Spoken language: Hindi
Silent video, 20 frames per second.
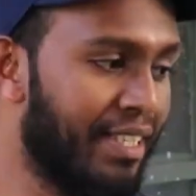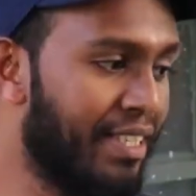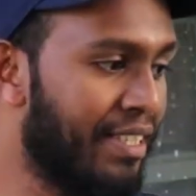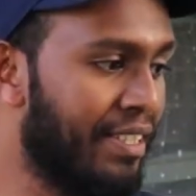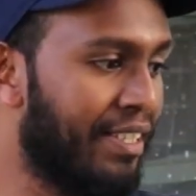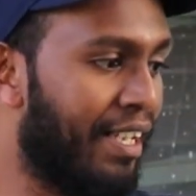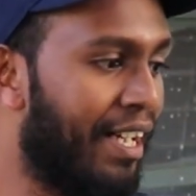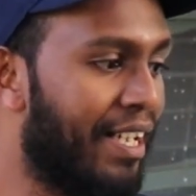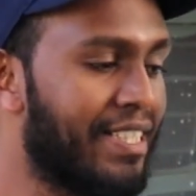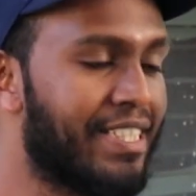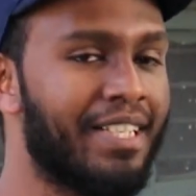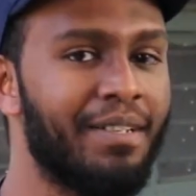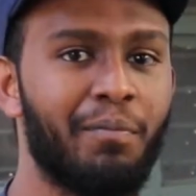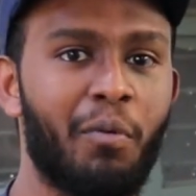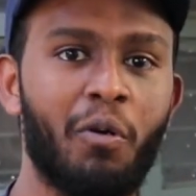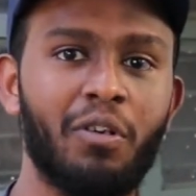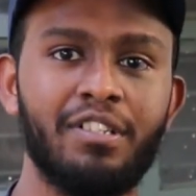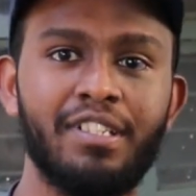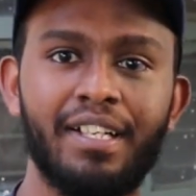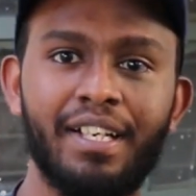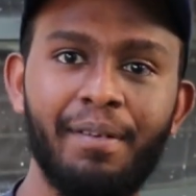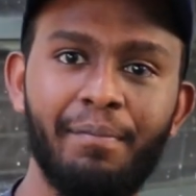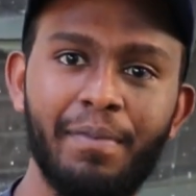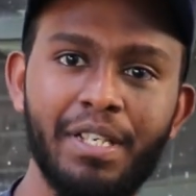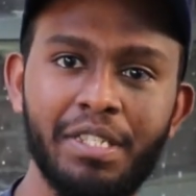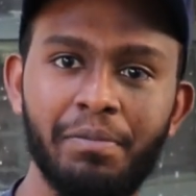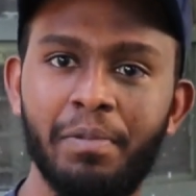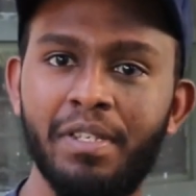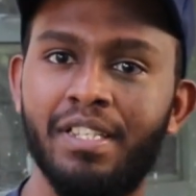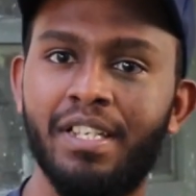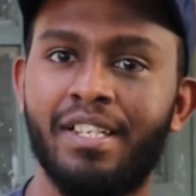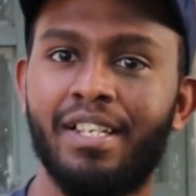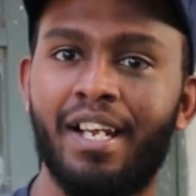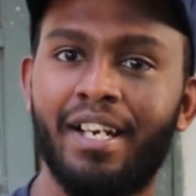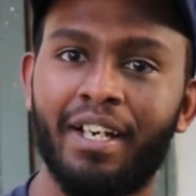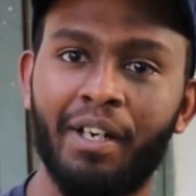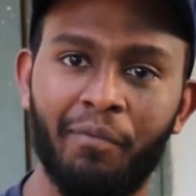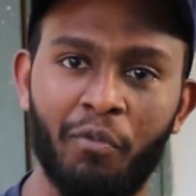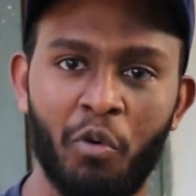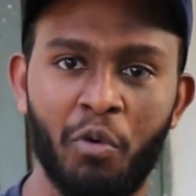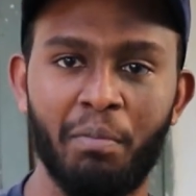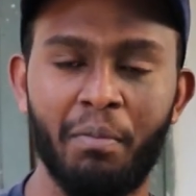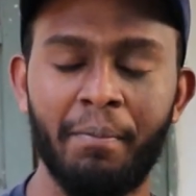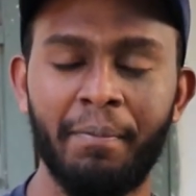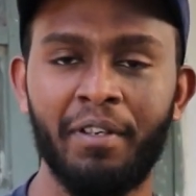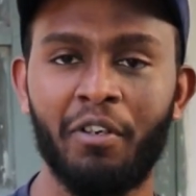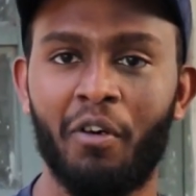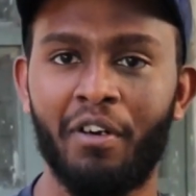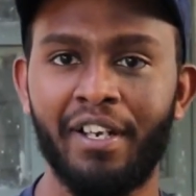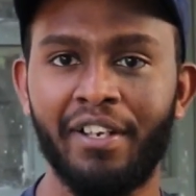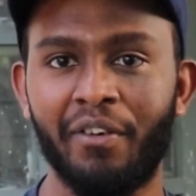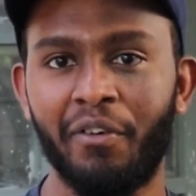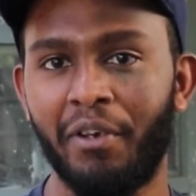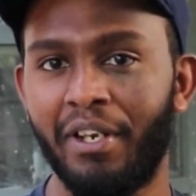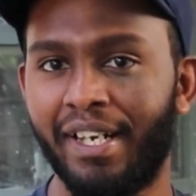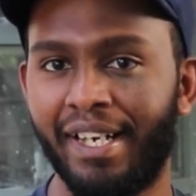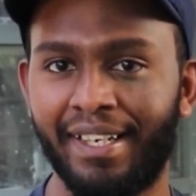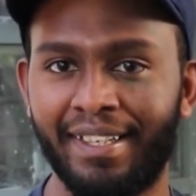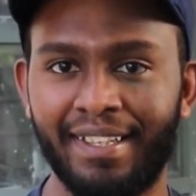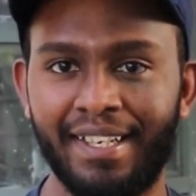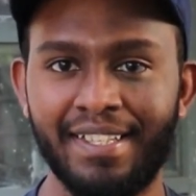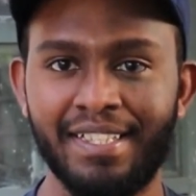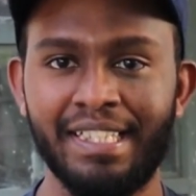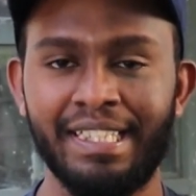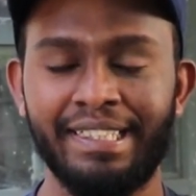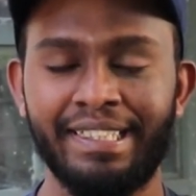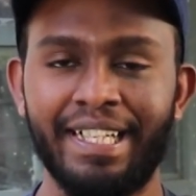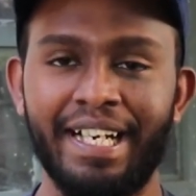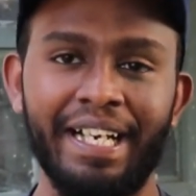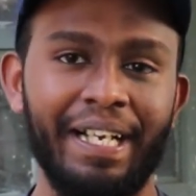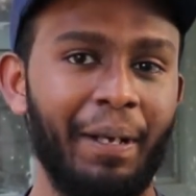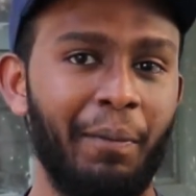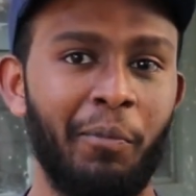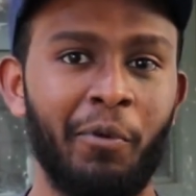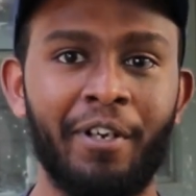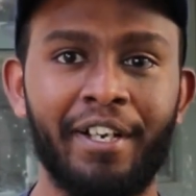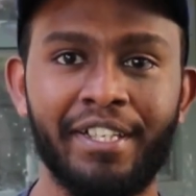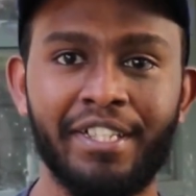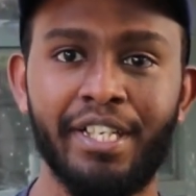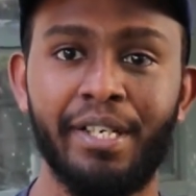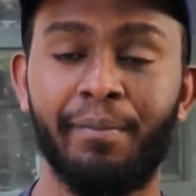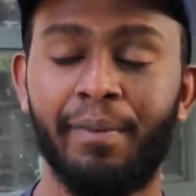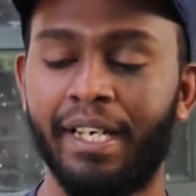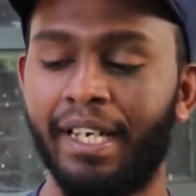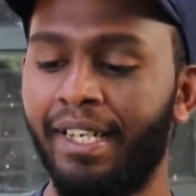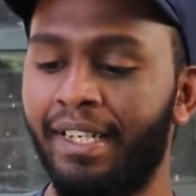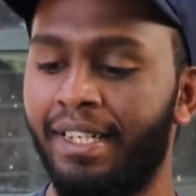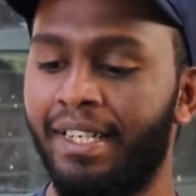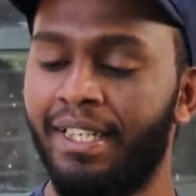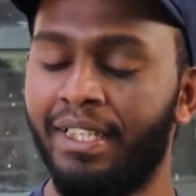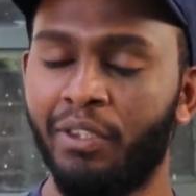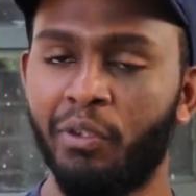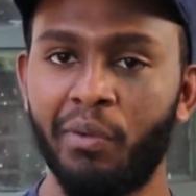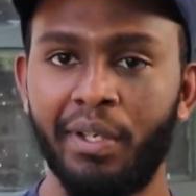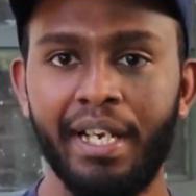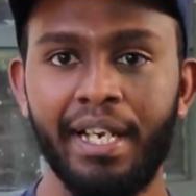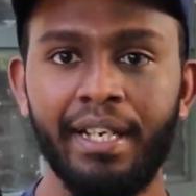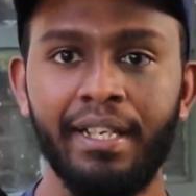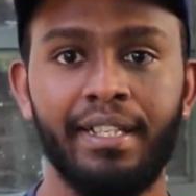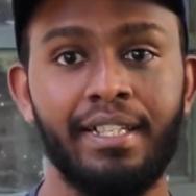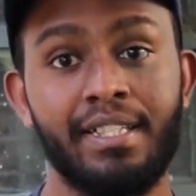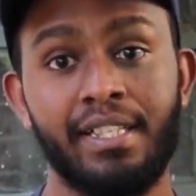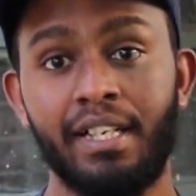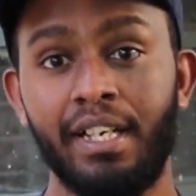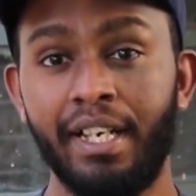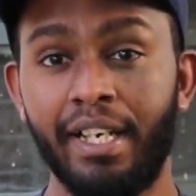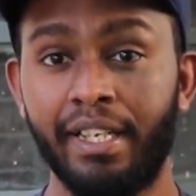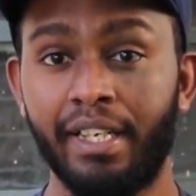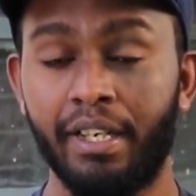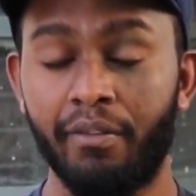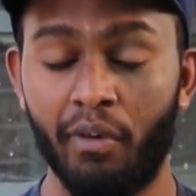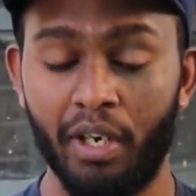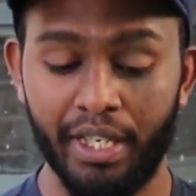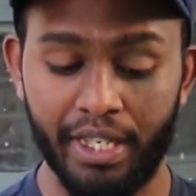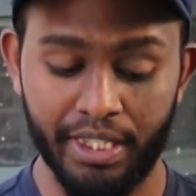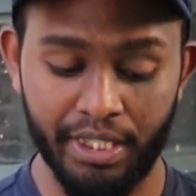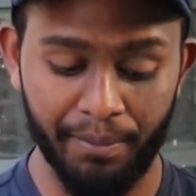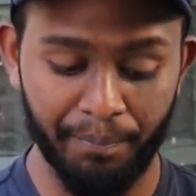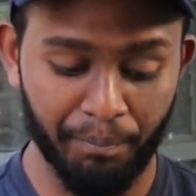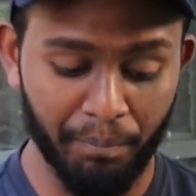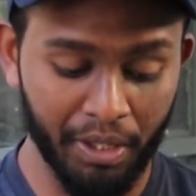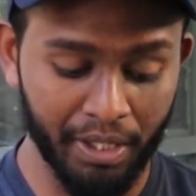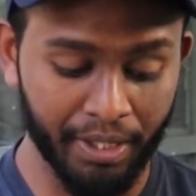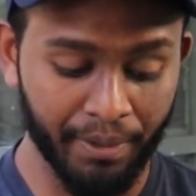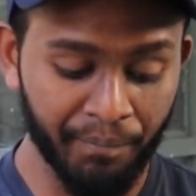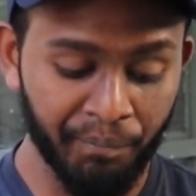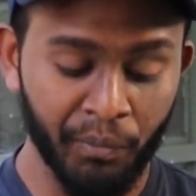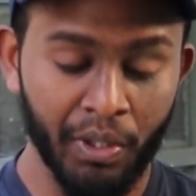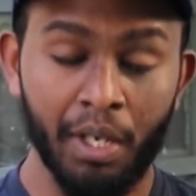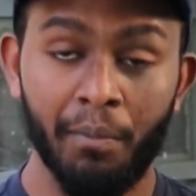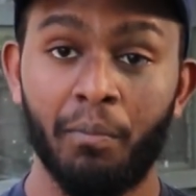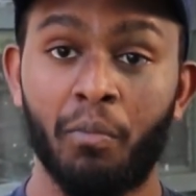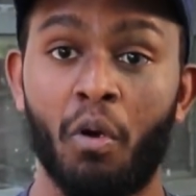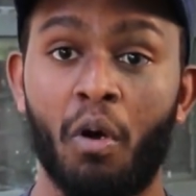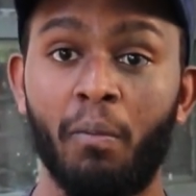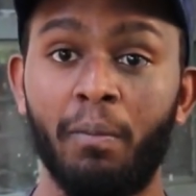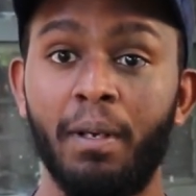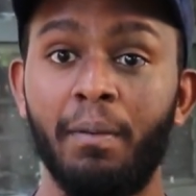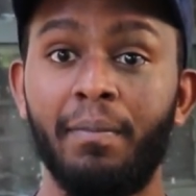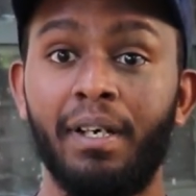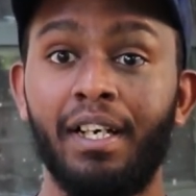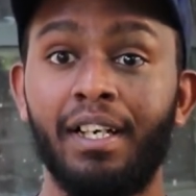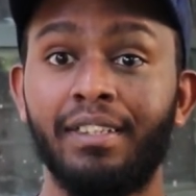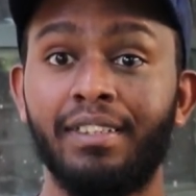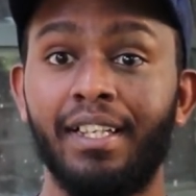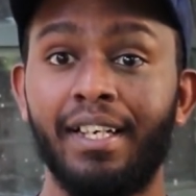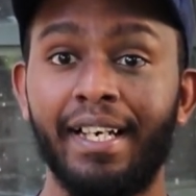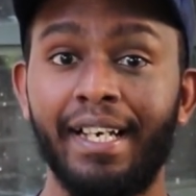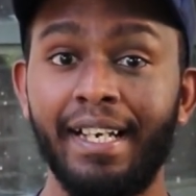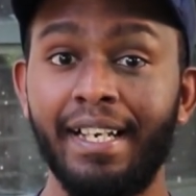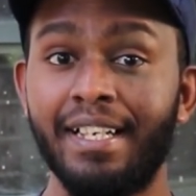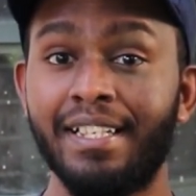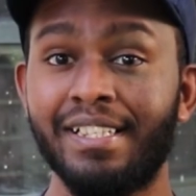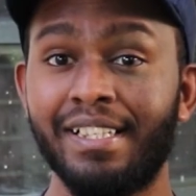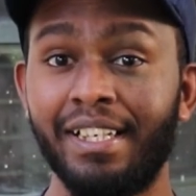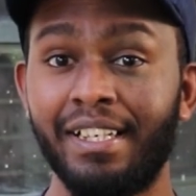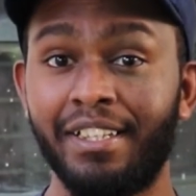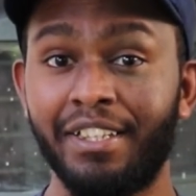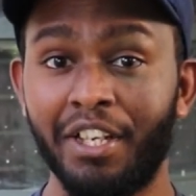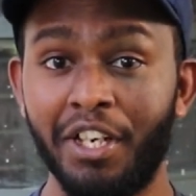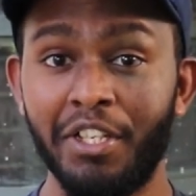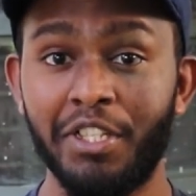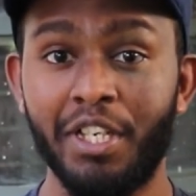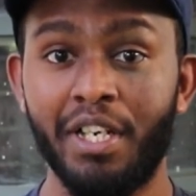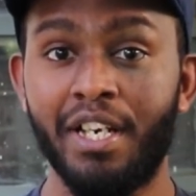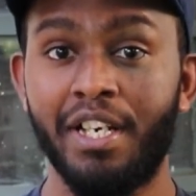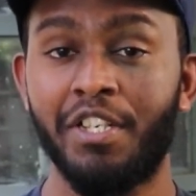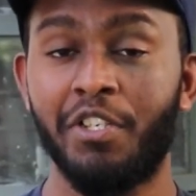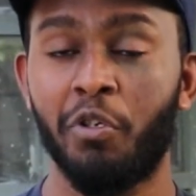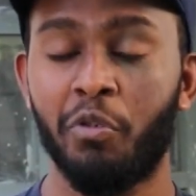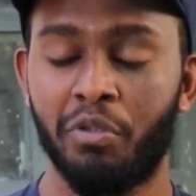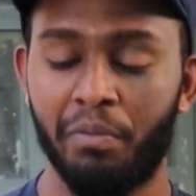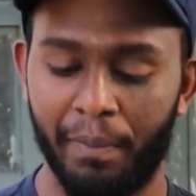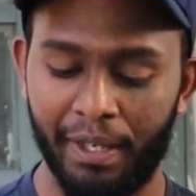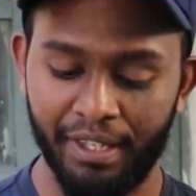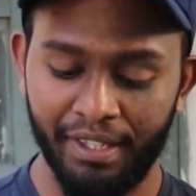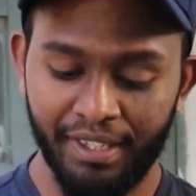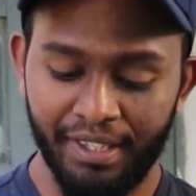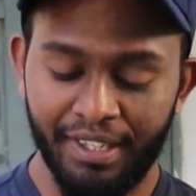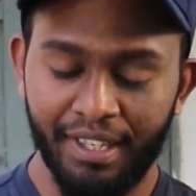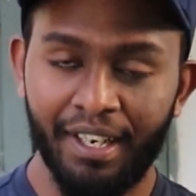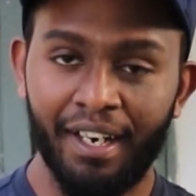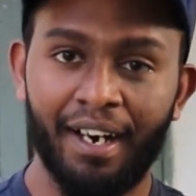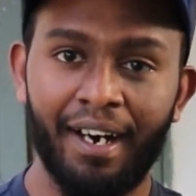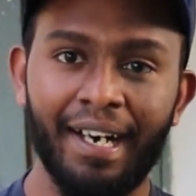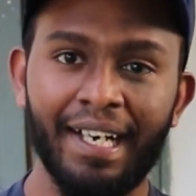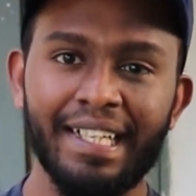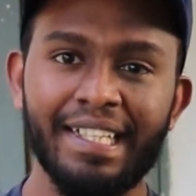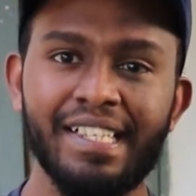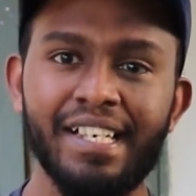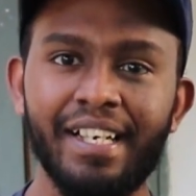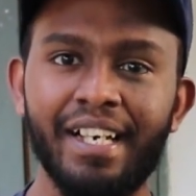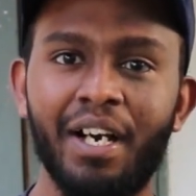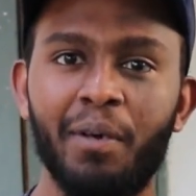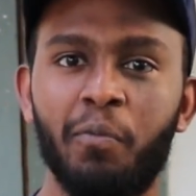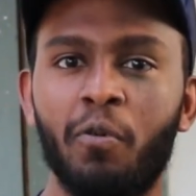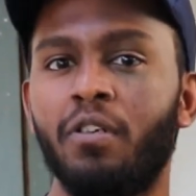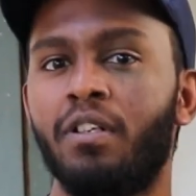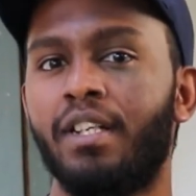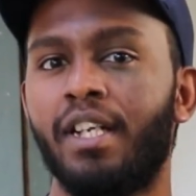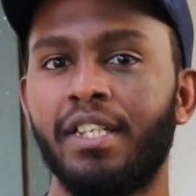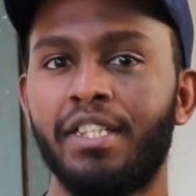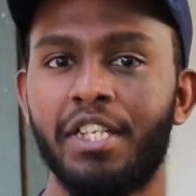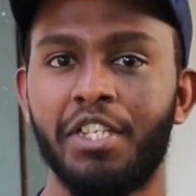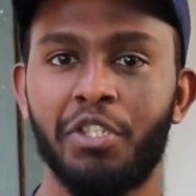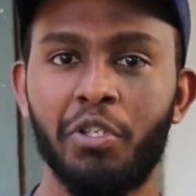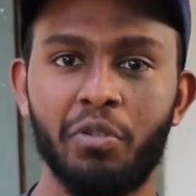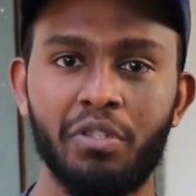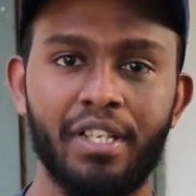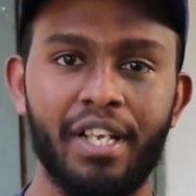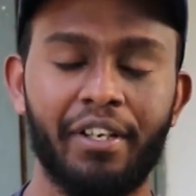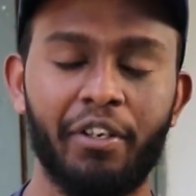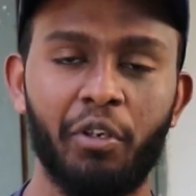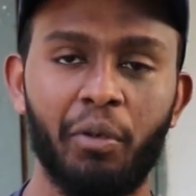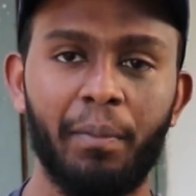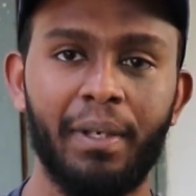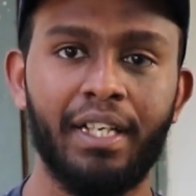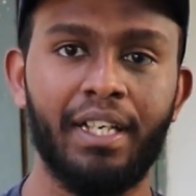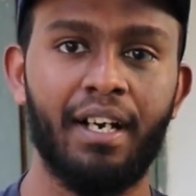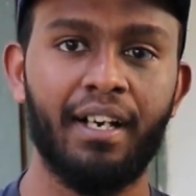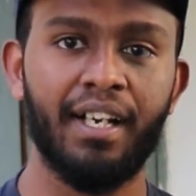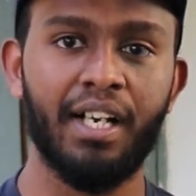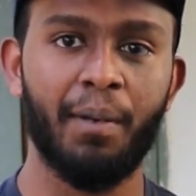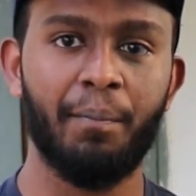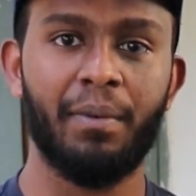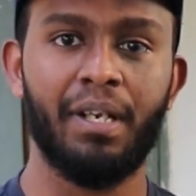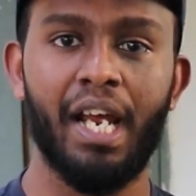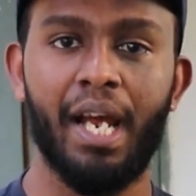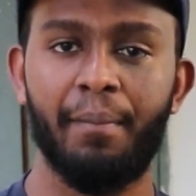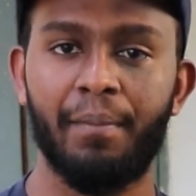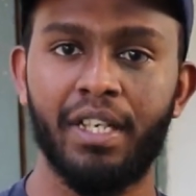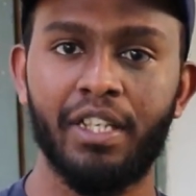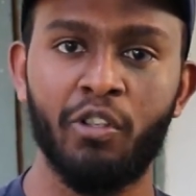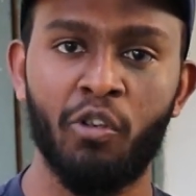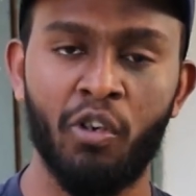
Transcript: है आजकल बहुत सारे बीस बीस हजार के फोन में भी कॉर्निंग गोरीला ग्लास थ्री का प्रोटेक्शन मिल रहा है तो ये इसका एक एडवांटेज है पर पर प्रॉब्लम आता है इसके टच इश्यूज़ में हर जगह आपको टच इश्यूज़ देखने को मिलेगा अगर आप कैमरा